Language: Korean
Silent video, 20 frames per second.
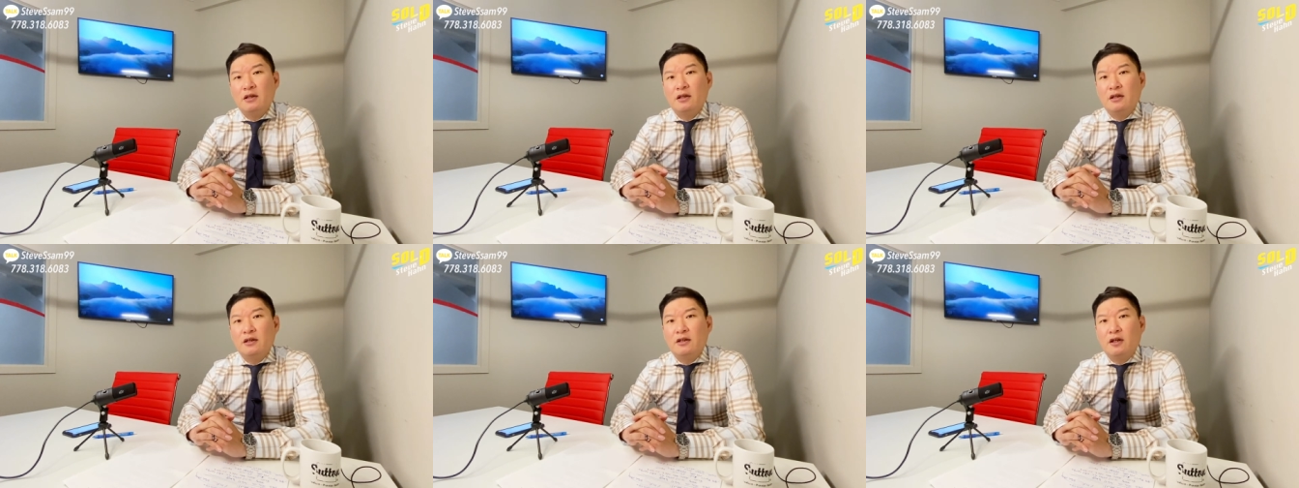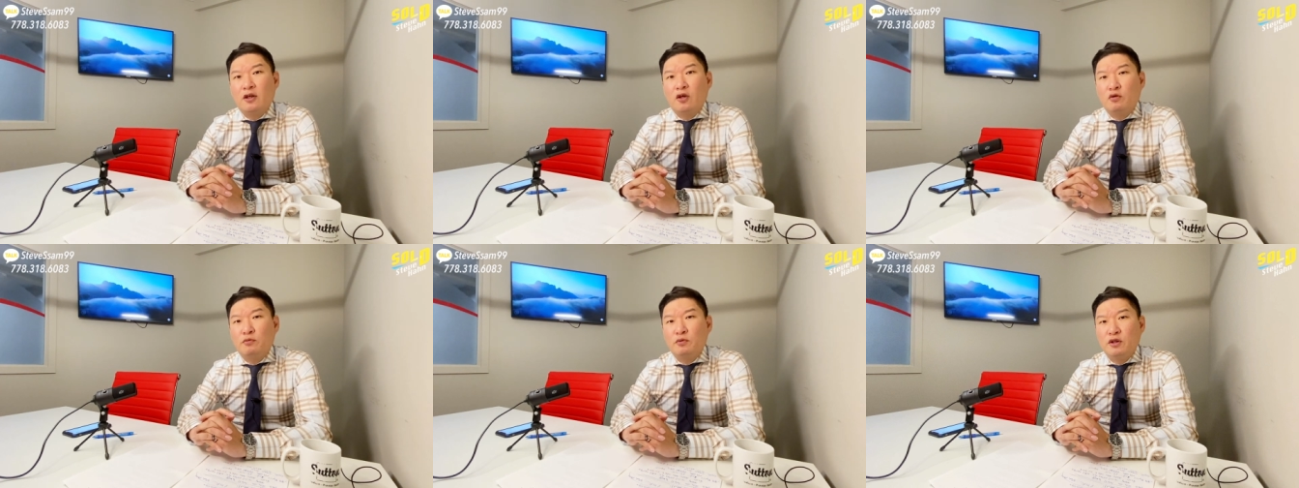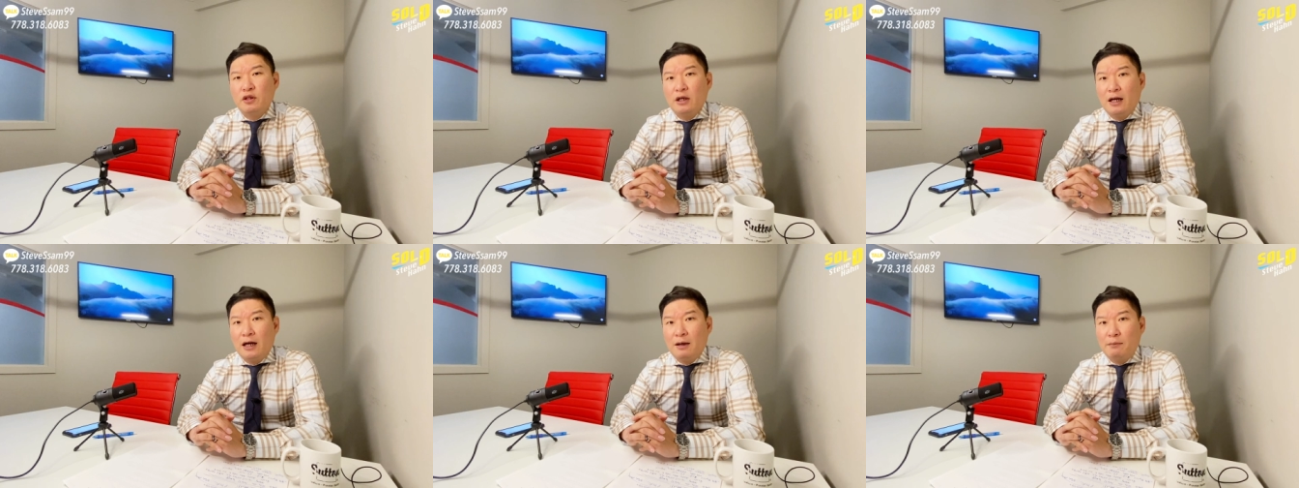네,
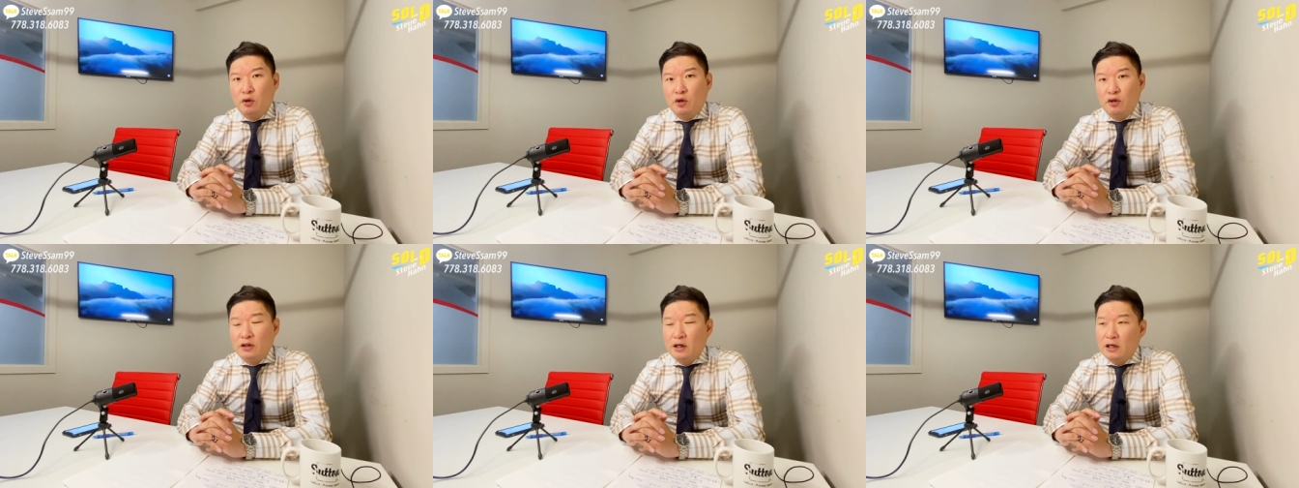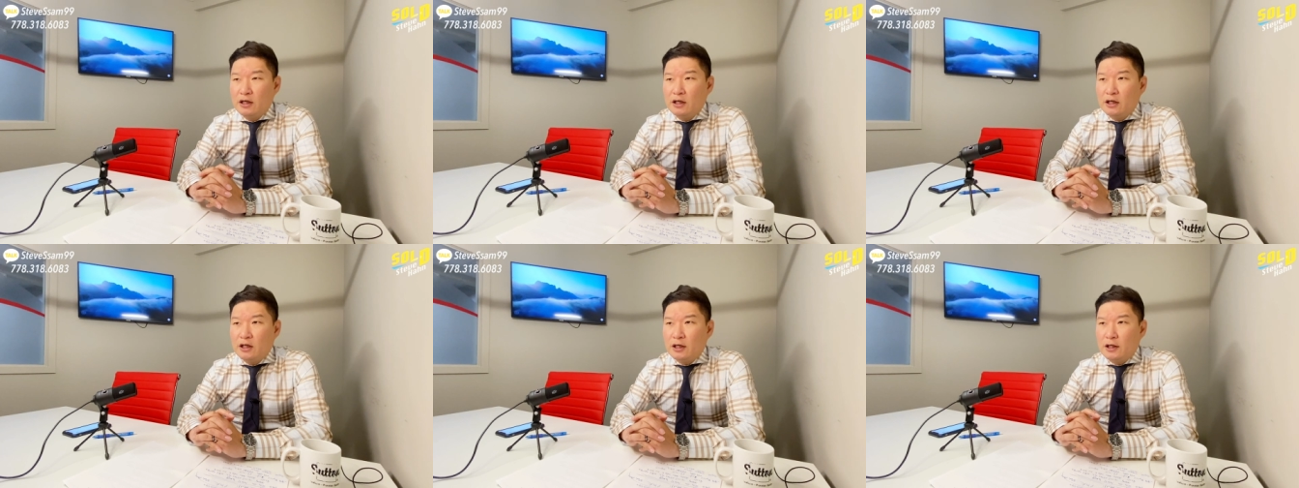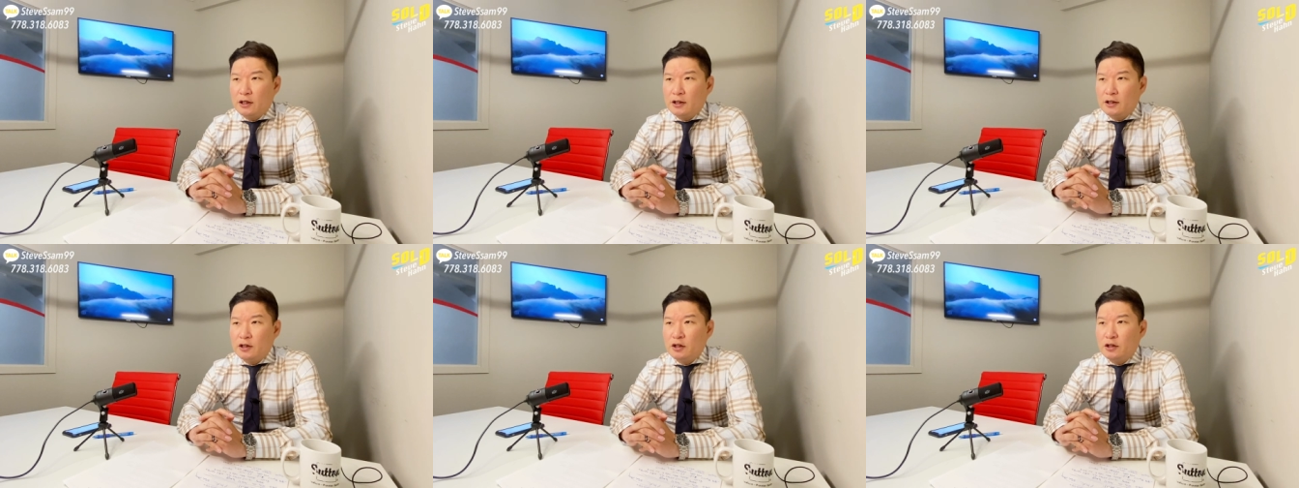여러분 한번
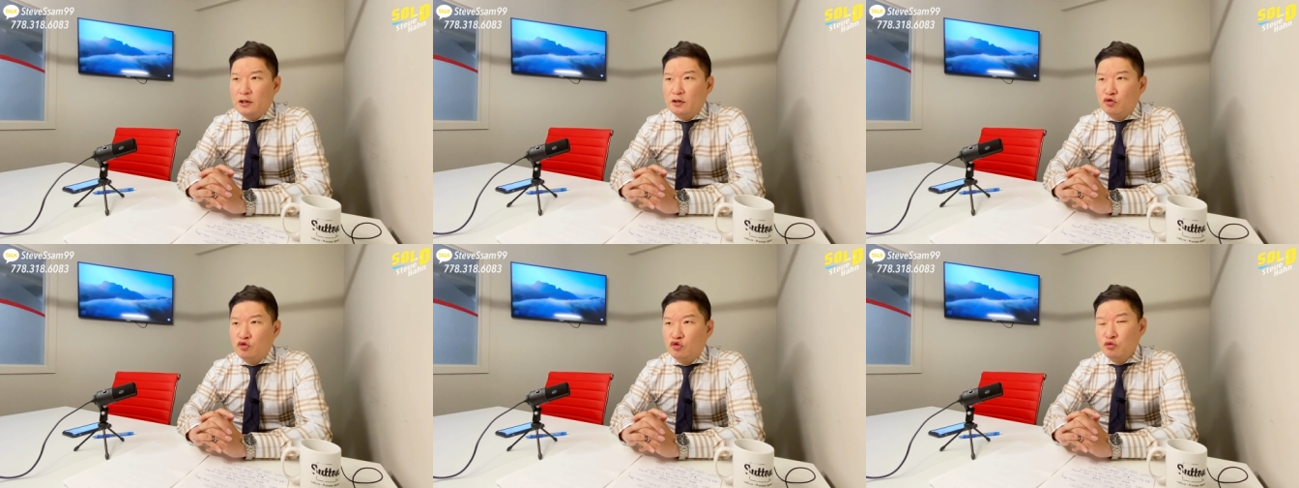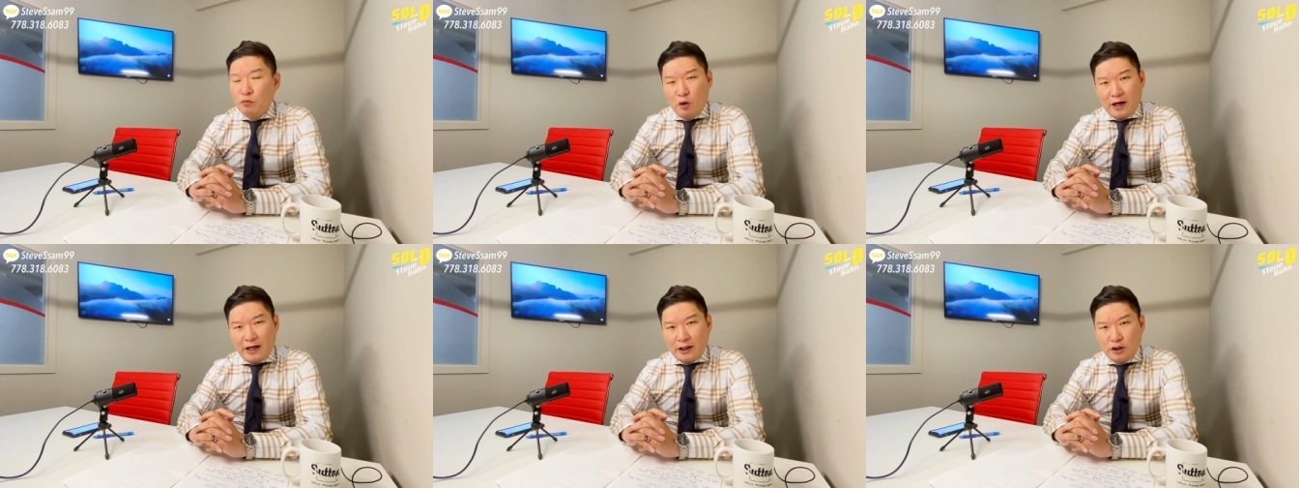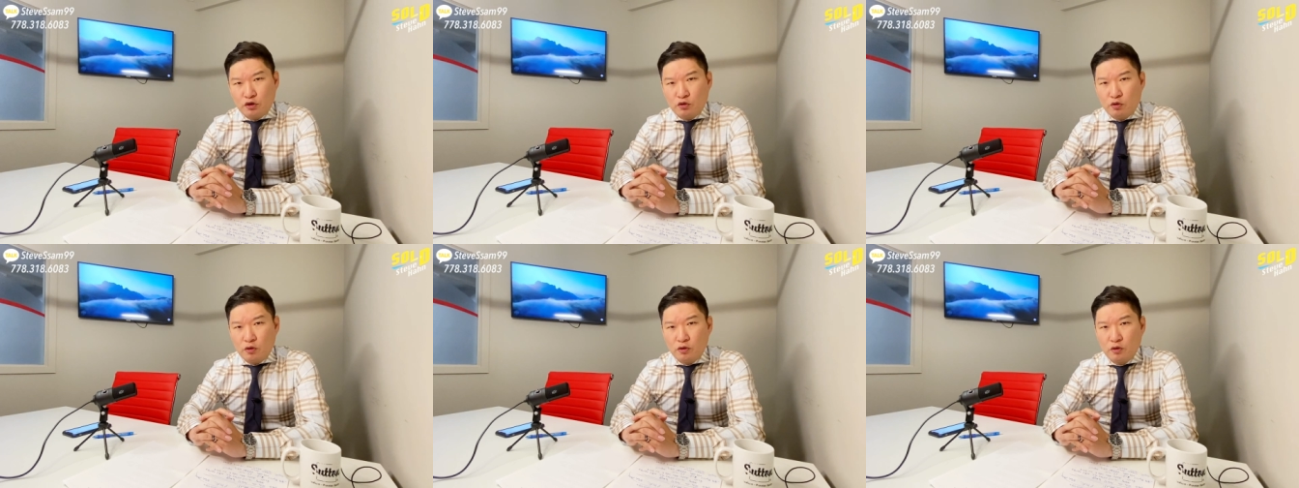어,
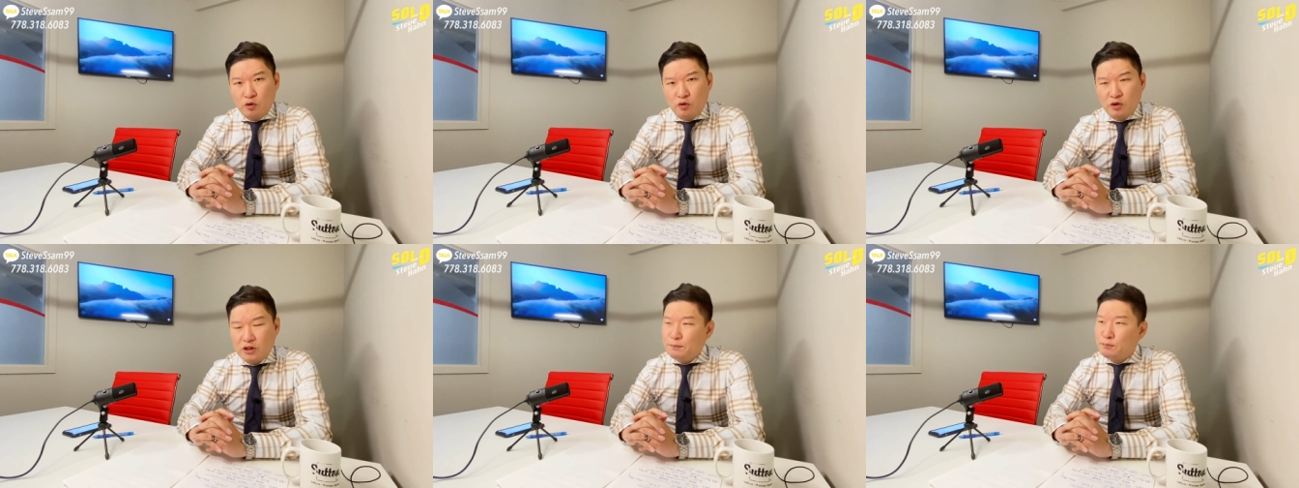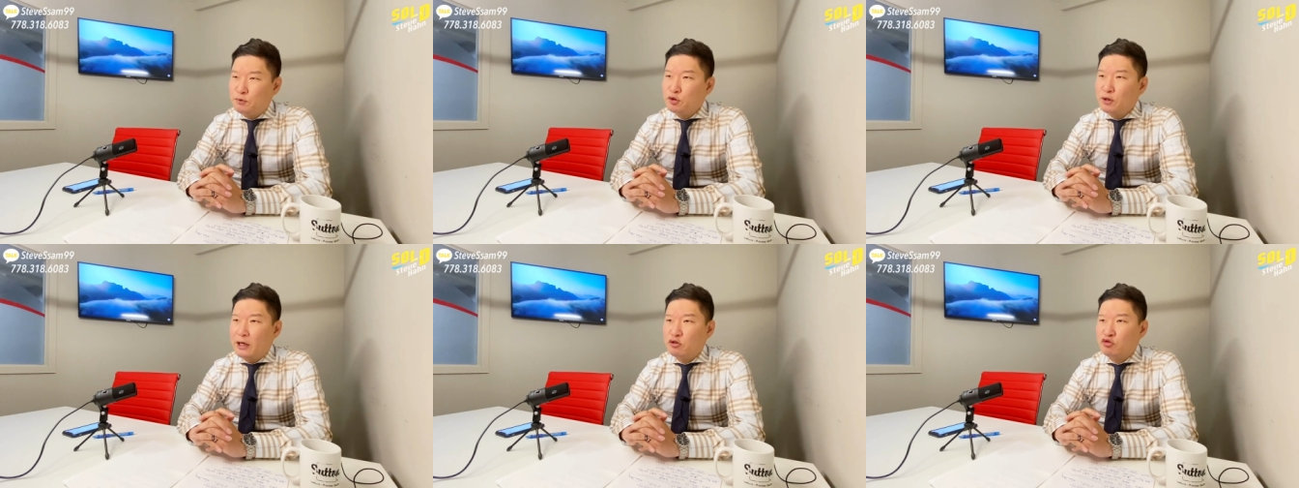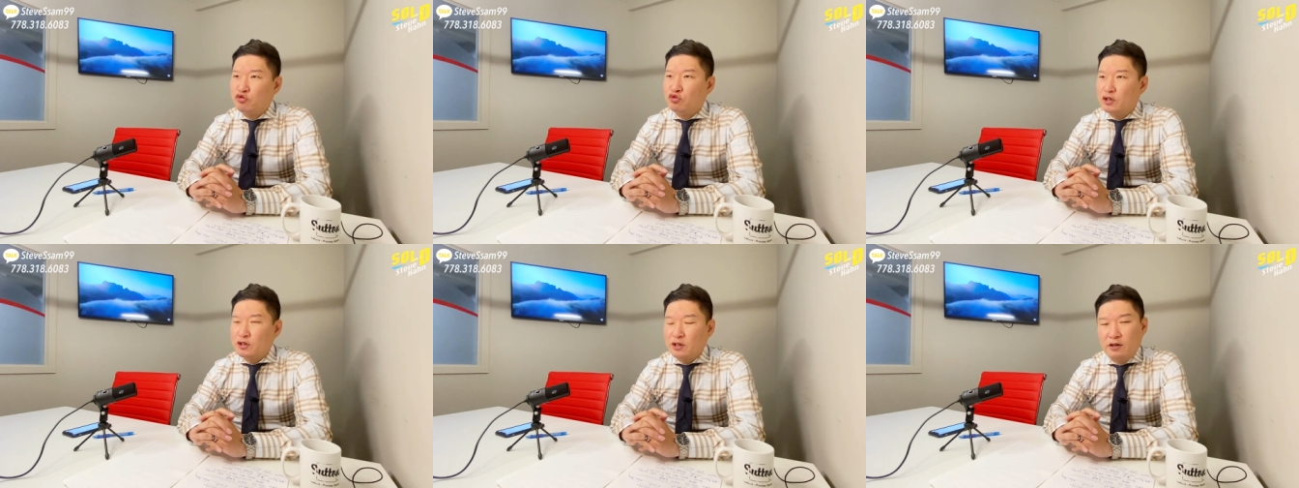주목하시고 또 집중해
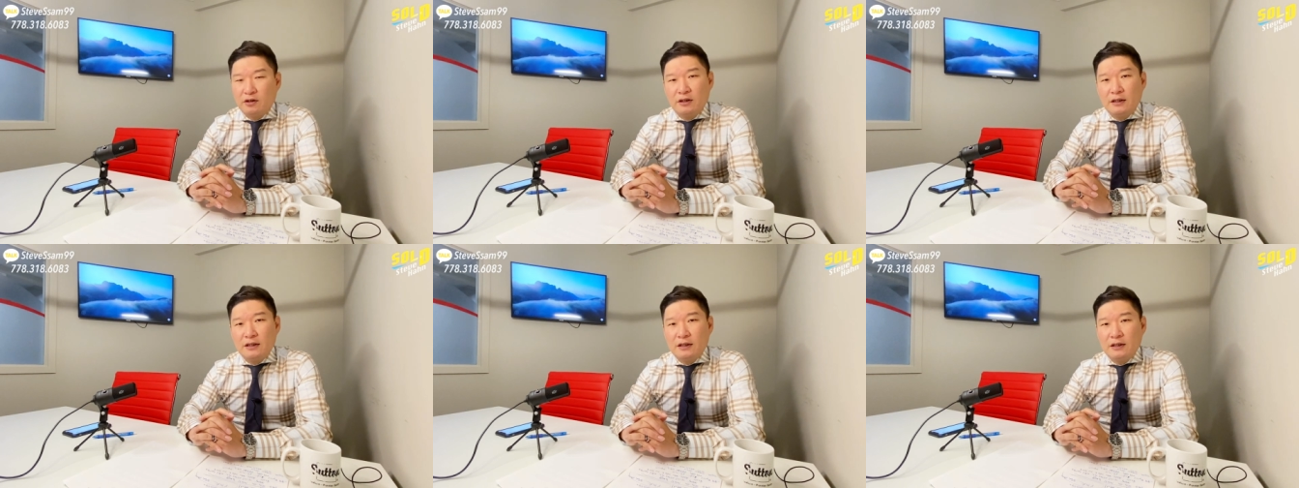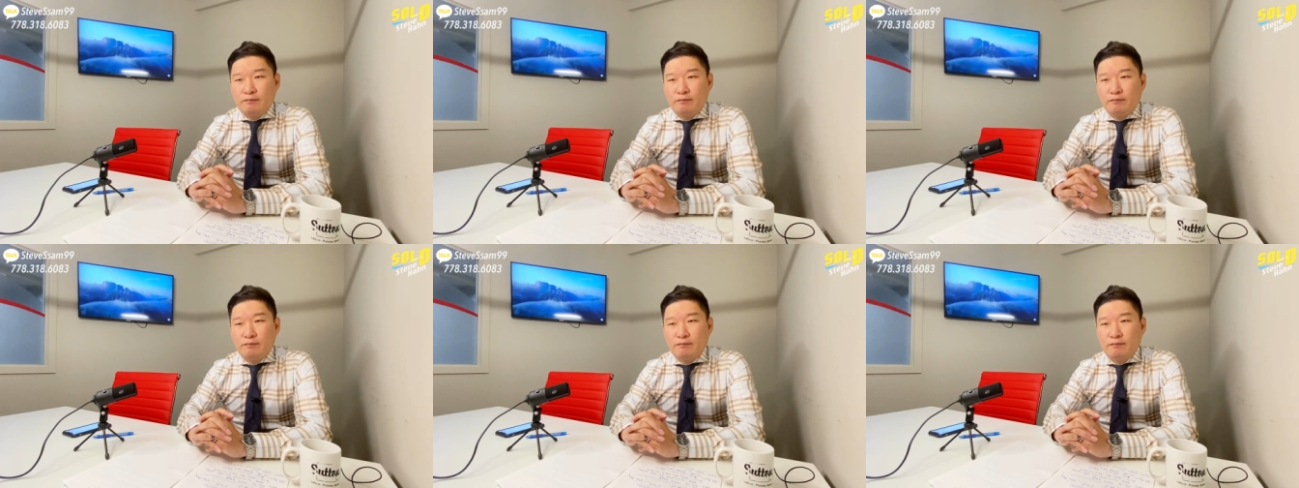주셔서